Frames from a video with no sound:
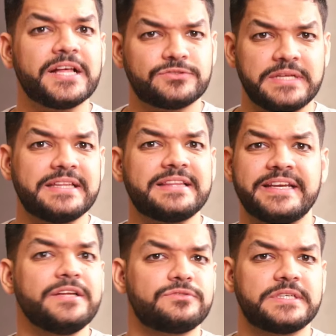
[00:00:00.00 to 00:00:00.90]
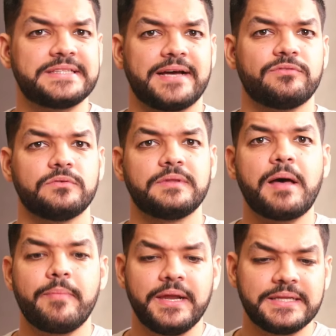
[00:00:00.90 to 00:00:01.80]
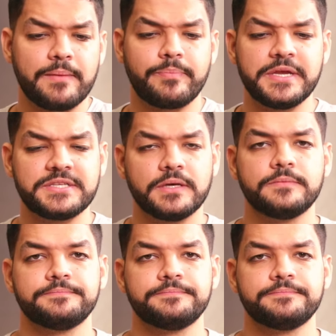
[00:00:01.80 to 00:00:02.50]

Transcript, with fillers: né, detritos que estavam na beira da pista,